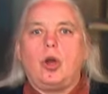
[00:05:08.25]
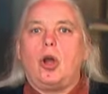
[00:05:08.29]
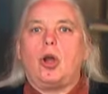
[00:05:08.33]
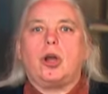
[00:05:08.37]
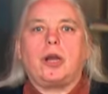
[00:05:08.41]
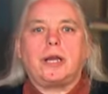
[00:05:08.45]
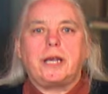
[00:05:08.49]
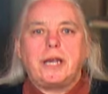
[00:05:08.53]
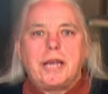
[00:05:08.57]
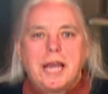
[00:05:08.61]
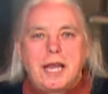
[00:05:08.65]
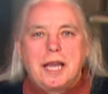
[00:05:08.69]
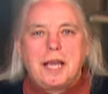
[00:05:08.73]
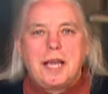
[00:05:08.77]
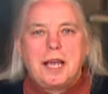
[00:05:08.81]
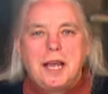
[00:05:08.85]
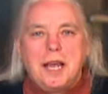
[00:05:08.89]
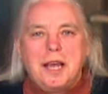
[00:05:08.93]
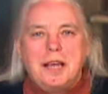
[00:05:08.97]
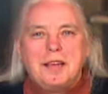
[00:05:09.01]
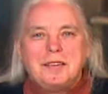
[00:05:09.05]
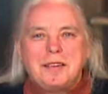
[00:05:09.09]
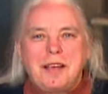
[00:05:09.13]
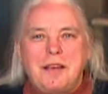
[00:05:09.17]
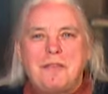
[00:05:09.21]
rien.
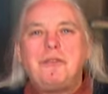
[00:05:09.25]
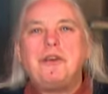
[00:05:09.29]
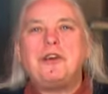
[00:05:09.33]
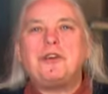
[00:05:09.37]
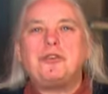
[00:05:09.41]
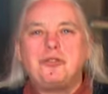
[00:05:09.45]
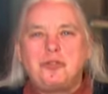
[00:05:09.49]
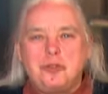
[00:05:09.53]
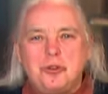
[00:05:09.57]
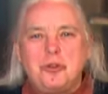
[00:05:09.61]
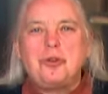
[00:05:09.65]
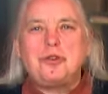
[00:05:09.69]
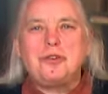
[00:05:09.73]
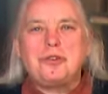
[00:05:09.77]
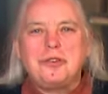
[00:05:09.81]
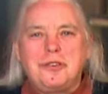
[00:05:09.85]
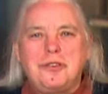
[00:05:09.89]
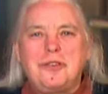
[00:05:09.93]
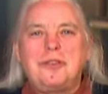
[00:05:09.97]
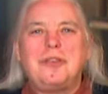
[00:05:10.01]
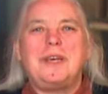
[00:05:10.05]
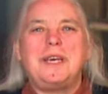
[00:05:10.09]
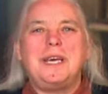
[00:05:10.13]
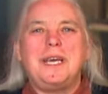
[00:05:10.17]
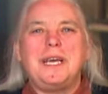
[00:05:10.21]
Ça fait juste
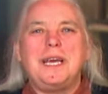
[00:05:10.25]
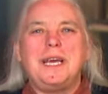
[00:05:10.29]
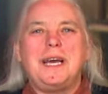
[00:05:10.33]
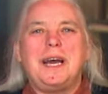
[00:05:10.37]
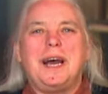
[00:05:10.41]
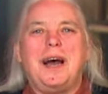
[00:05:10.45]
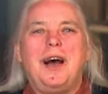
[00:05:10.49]
dire